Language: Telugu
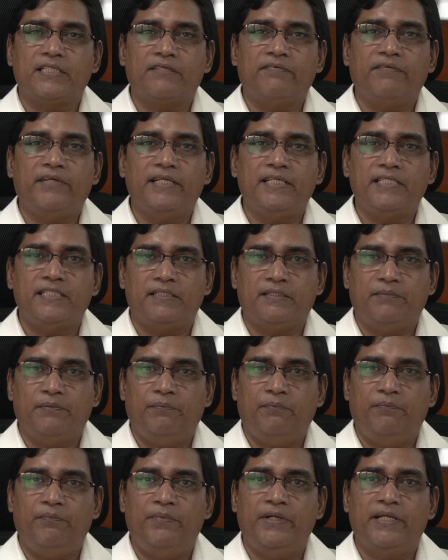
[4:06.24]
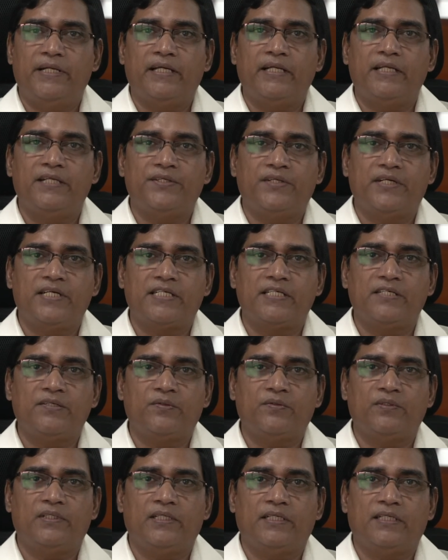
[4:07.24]
ఎంబీబీఎస్ విద్యను అండర్
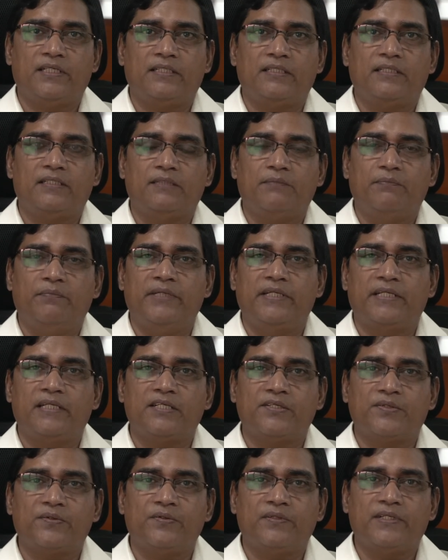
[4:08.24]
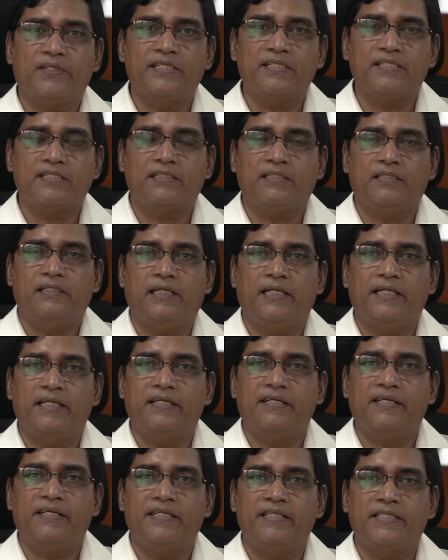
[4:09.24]
గ్రాడ్యుయేట్ మరియు పోస్ట్ గ్రాడ్యుయేట్
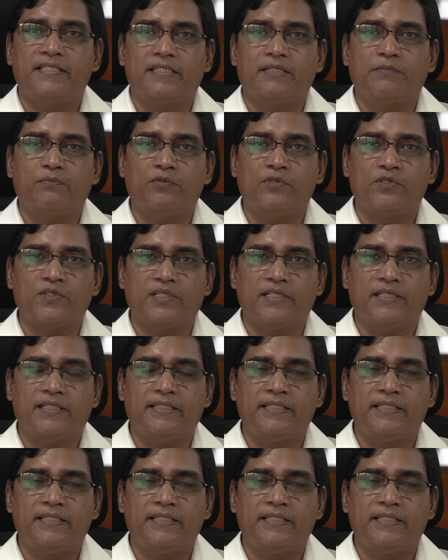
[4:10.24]
విద్యార్థులకు అందించడం